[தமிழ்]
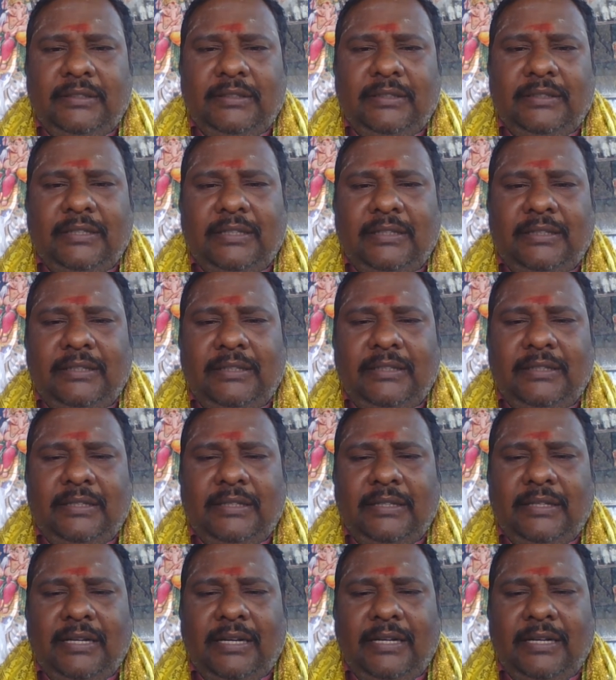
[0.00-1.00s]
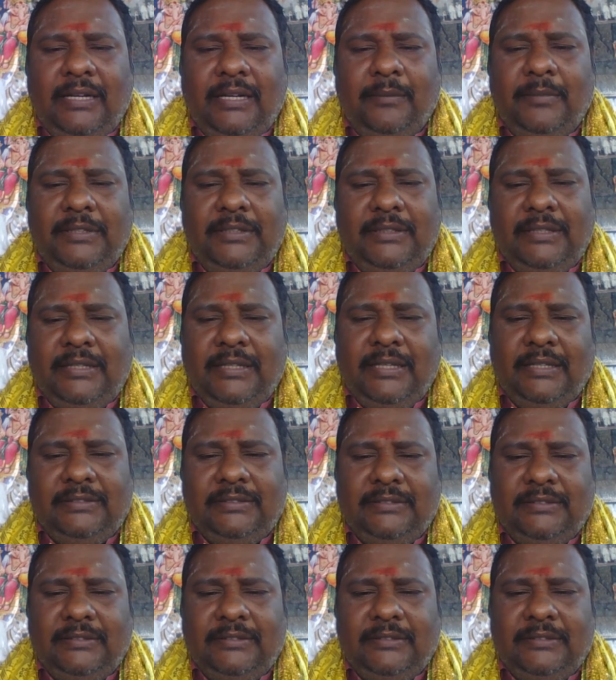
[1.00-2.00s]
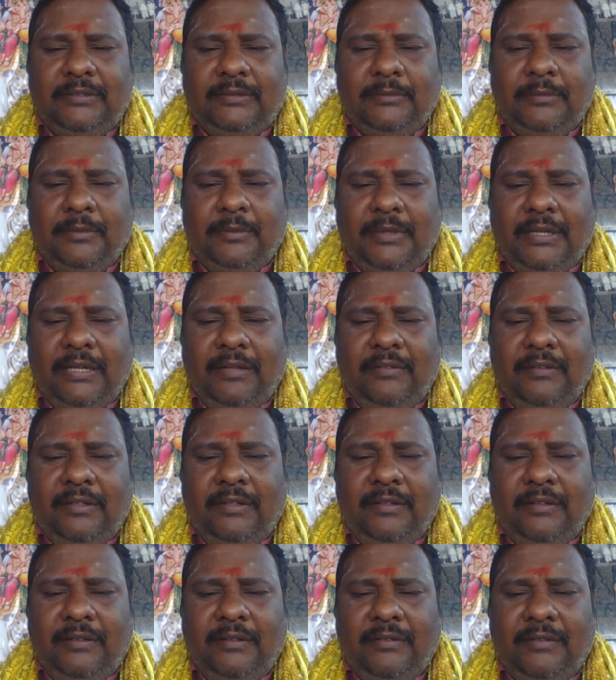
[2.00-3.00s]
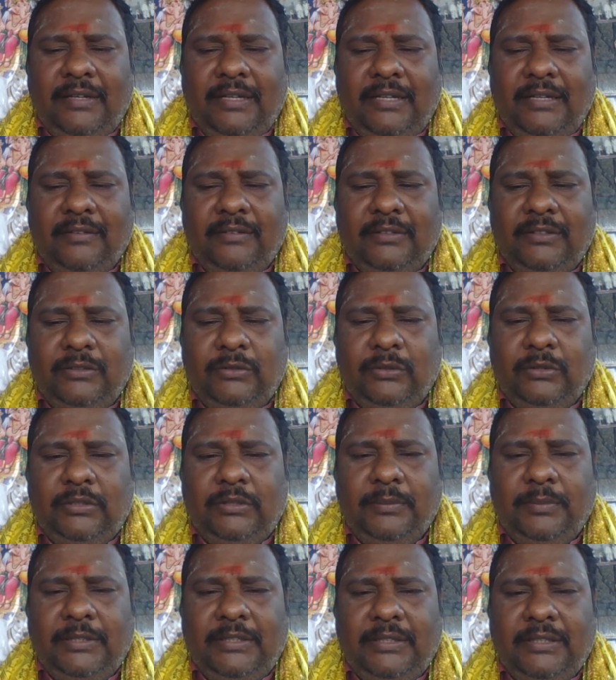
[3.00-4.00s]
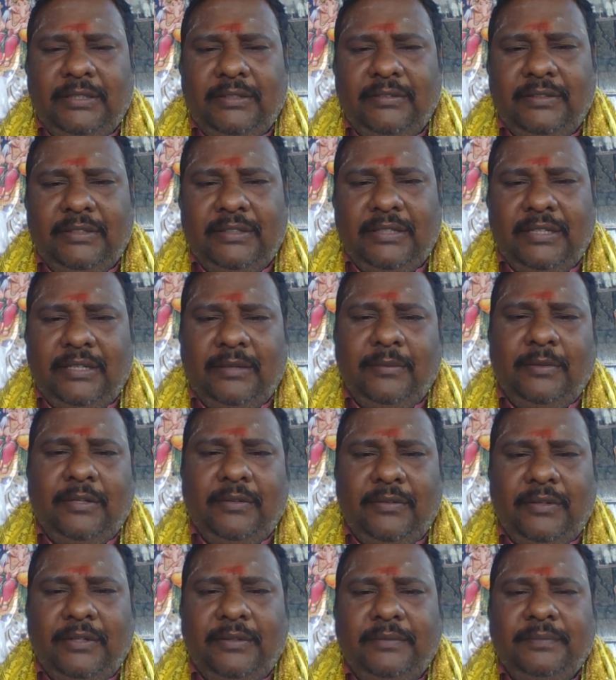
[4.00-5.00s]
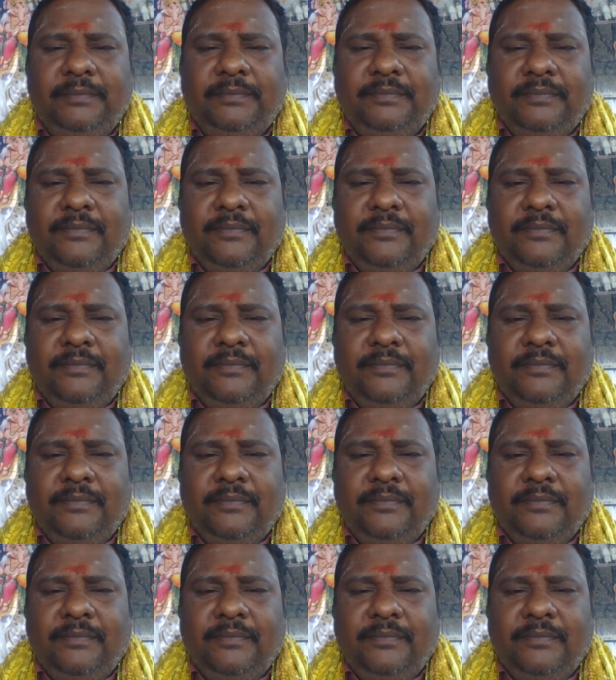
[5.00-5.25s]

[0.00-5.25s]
அதாவது அனாமத்து கேஸ் உங்க மனைவி வழியில் வந்து சொத்து பற்றி எதுவும் வந்துன்னா நமக்கு வரும்